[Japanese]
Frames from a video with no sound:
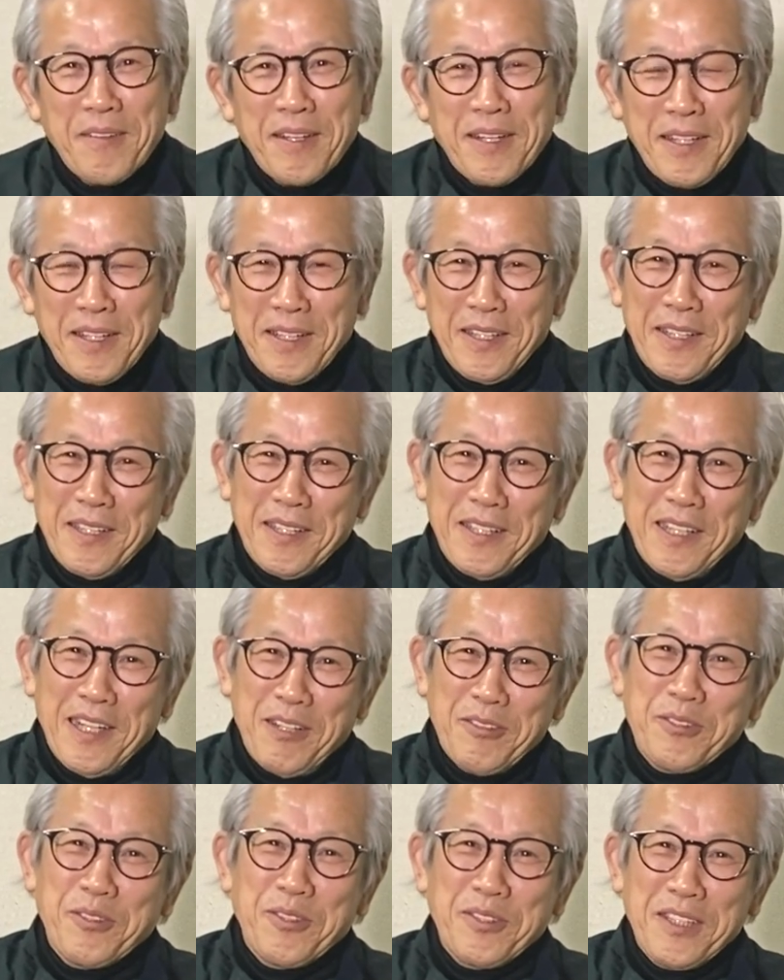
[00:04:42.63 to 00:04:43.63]
えー、
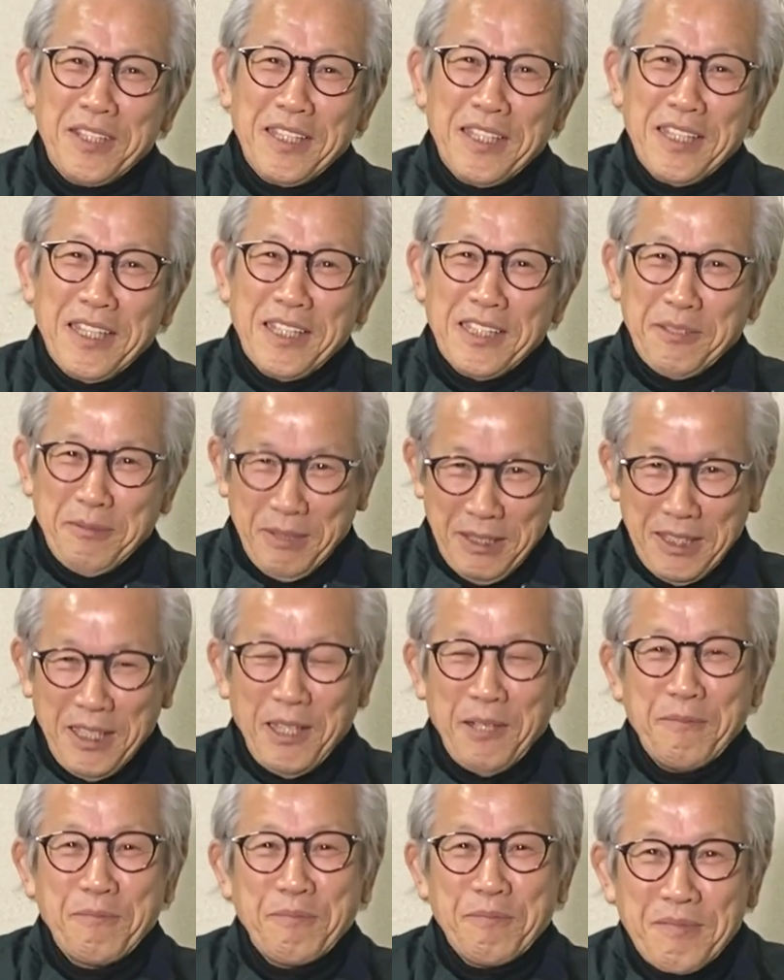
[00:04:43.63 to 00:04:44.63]
アウトにしまし
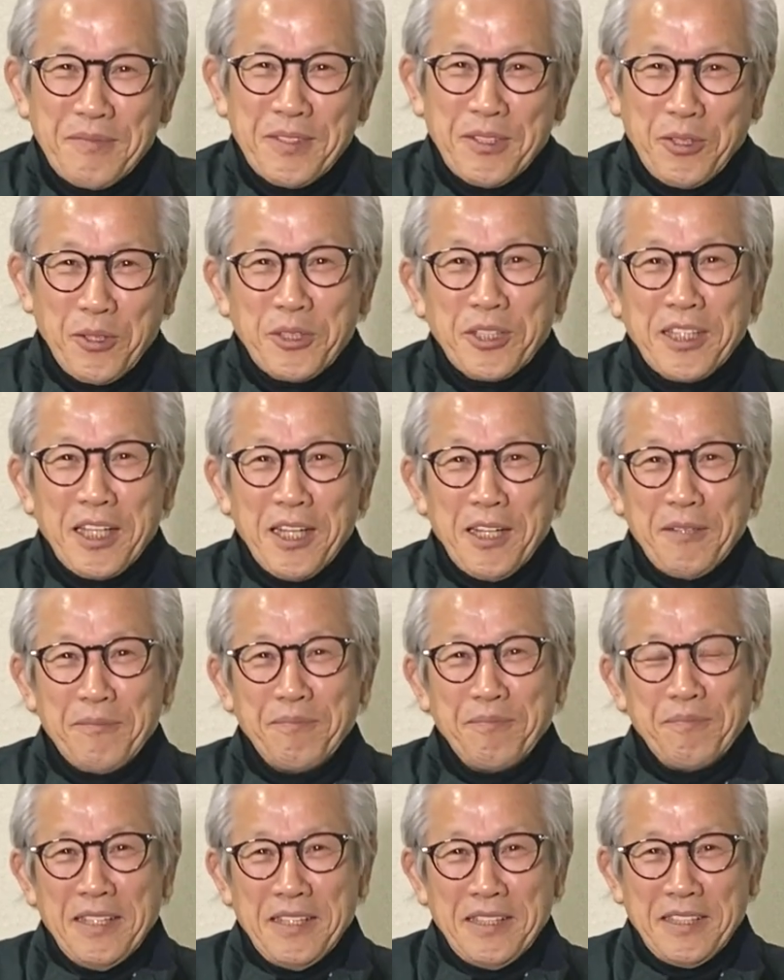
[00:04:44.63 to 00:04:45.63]
たそし
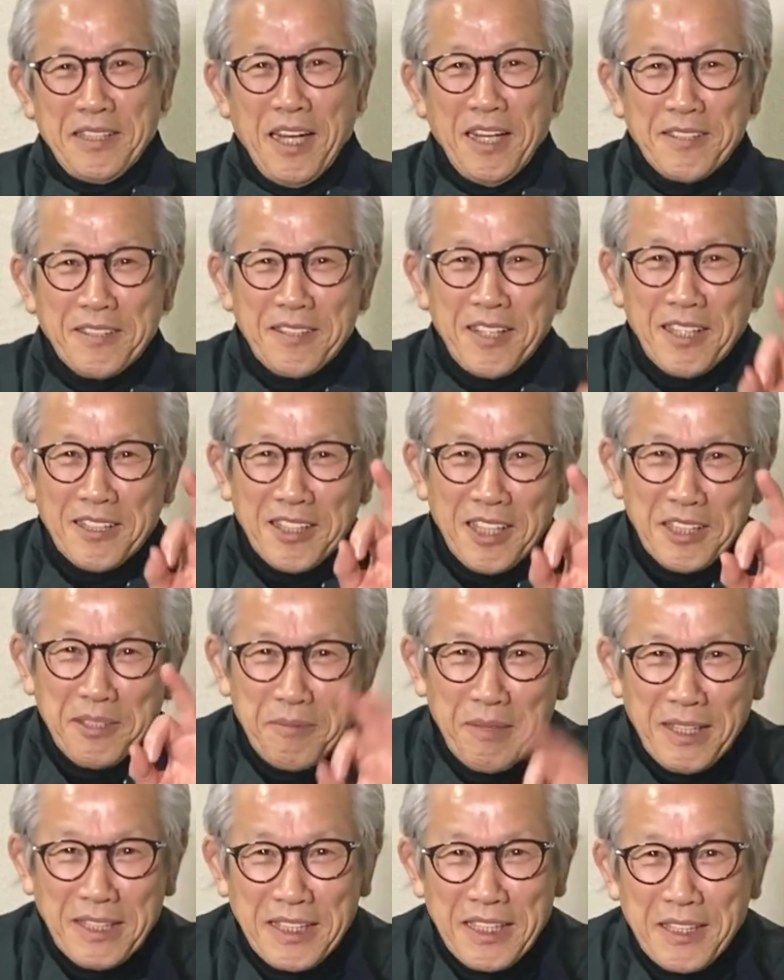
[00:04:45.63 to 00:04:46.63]
て3打席
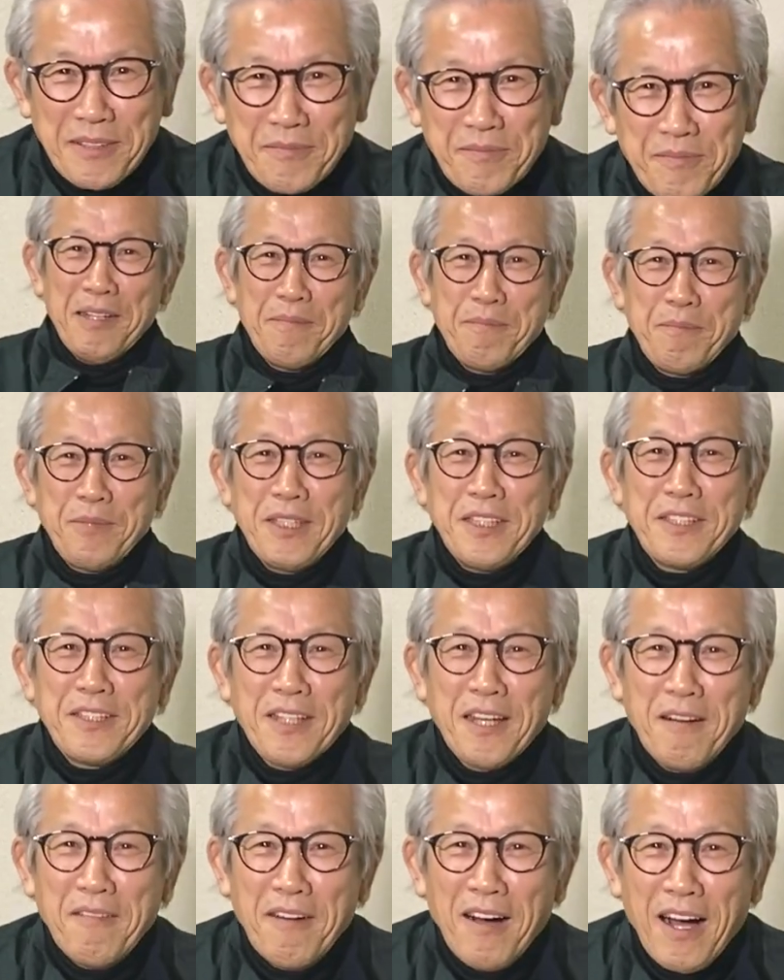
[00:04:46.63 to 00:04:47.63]
目に
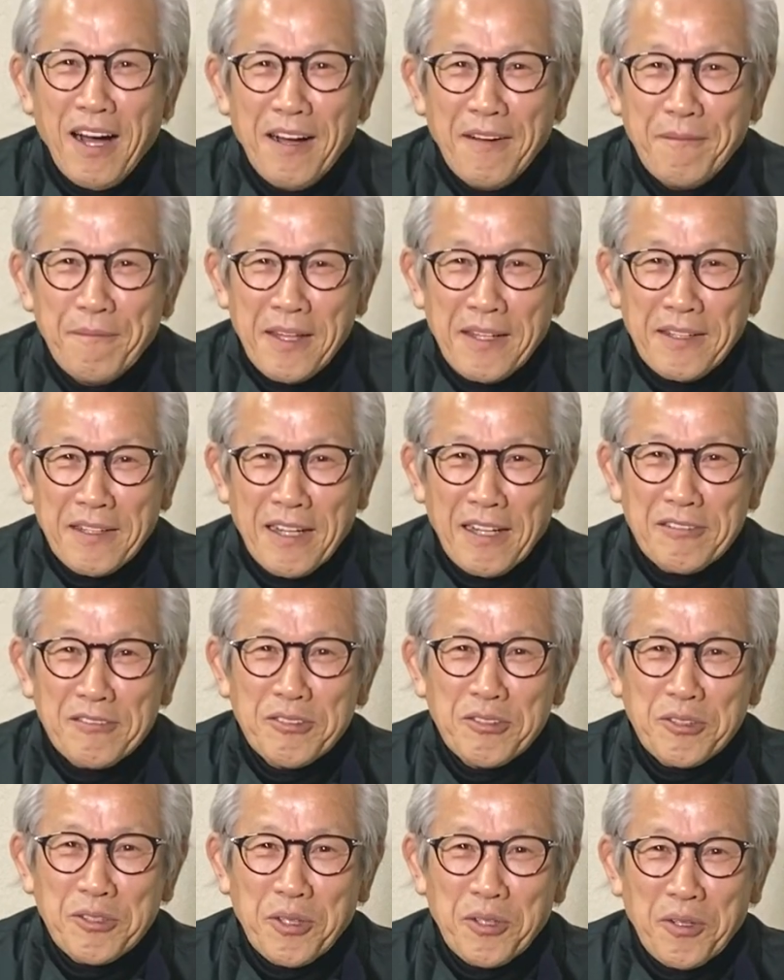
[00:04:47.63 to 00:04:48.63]
ピッチャーは
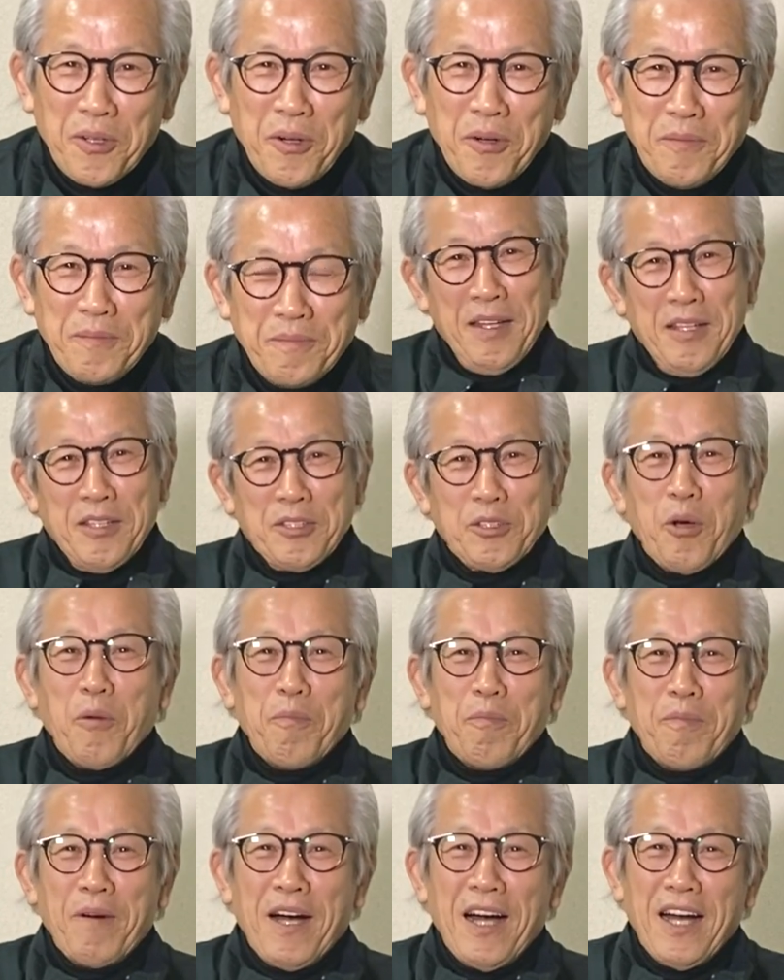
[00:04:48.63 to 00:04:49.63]
ヤクルトの
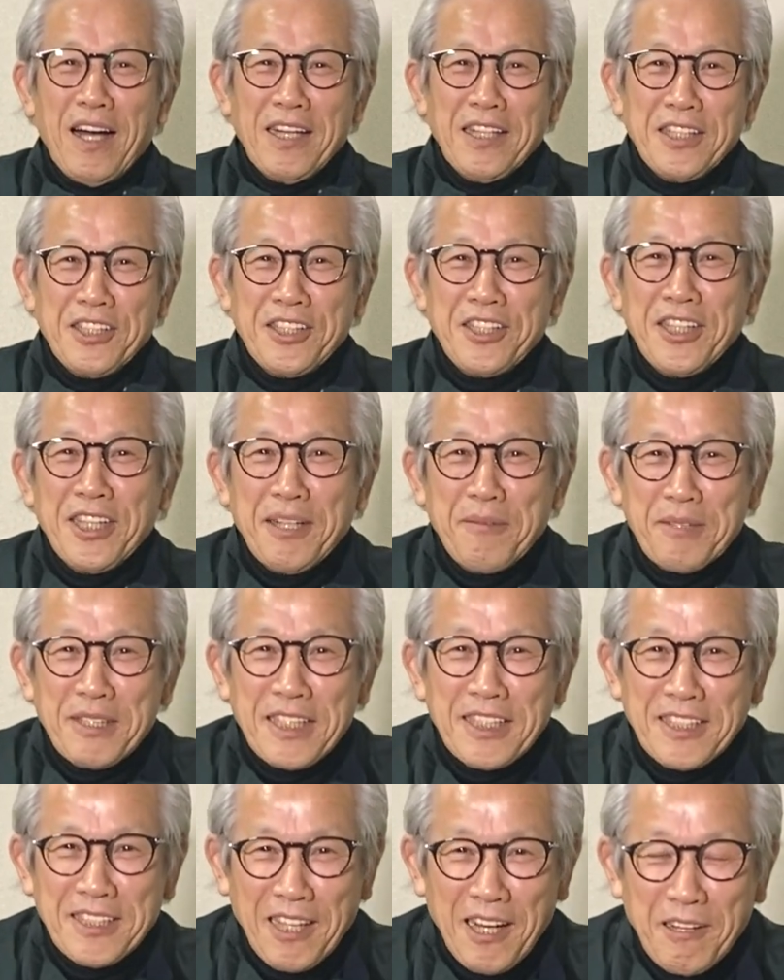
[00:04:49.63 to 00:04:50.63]
ストッパー石山
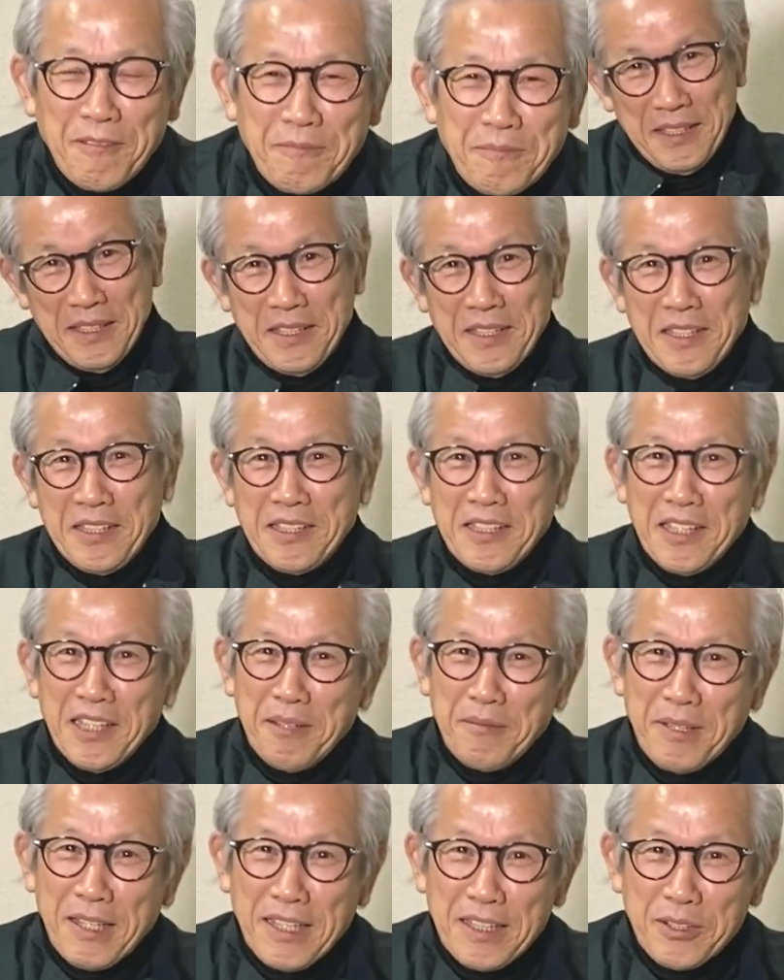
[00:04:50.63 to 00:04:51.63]
でした石
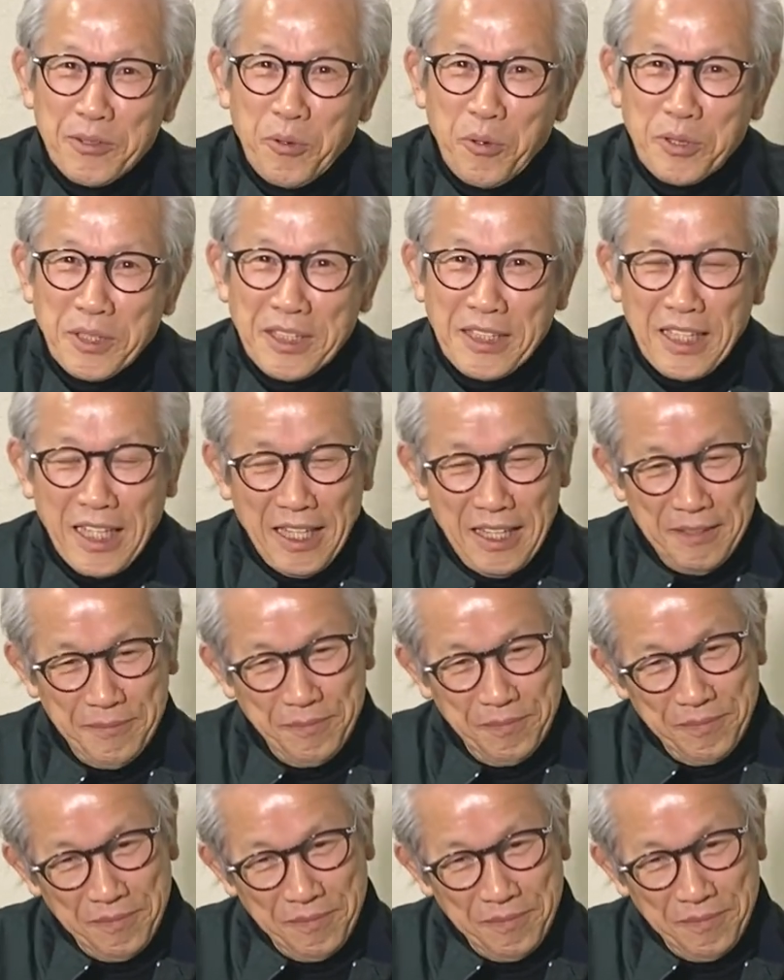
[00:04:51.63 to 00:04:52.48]
山が投じた